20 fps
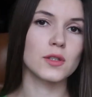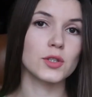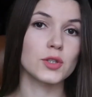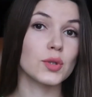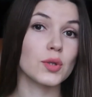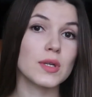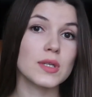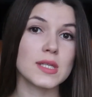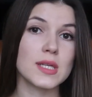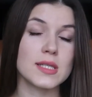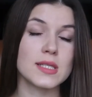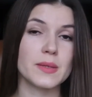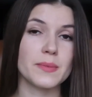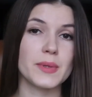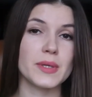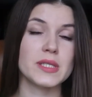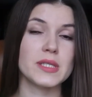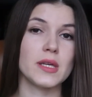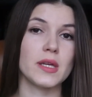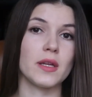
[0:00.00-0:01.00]
Что касается
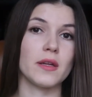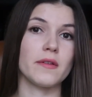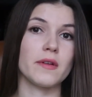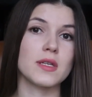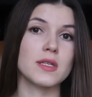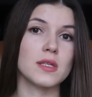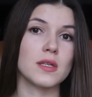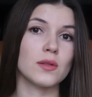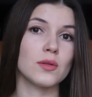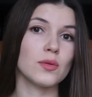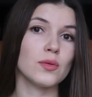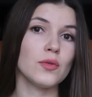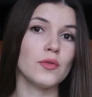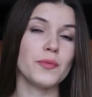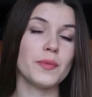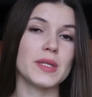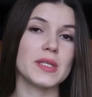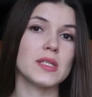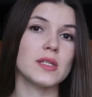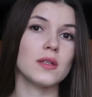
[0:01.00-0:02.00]
потери веса,
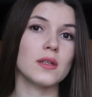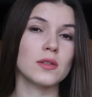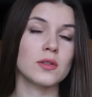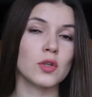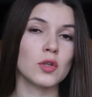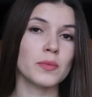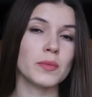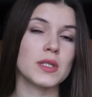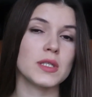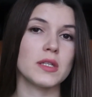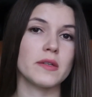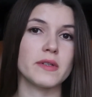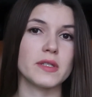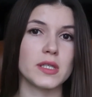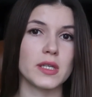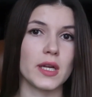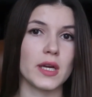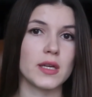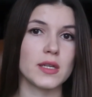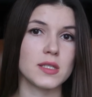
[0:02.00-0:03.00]
то в пределах нормы, если вы
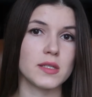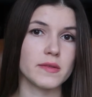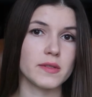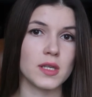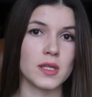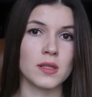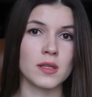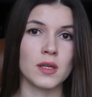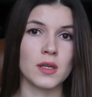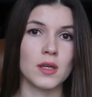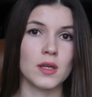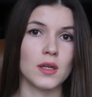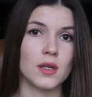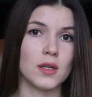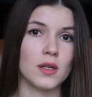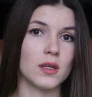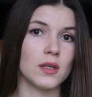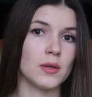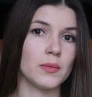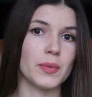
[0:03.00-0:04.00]
теряете в день
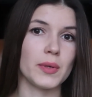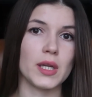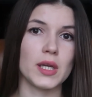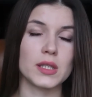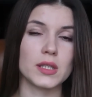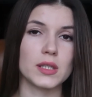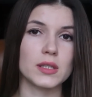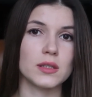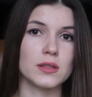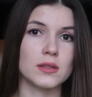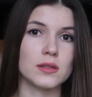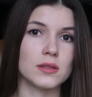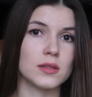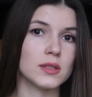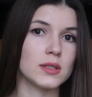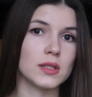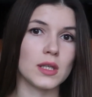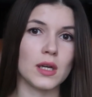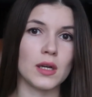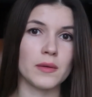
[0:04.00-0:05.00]
а, порядка
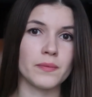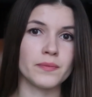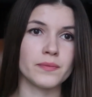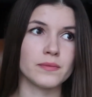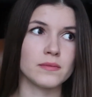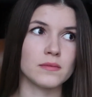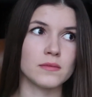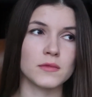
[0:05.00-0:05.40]
100-200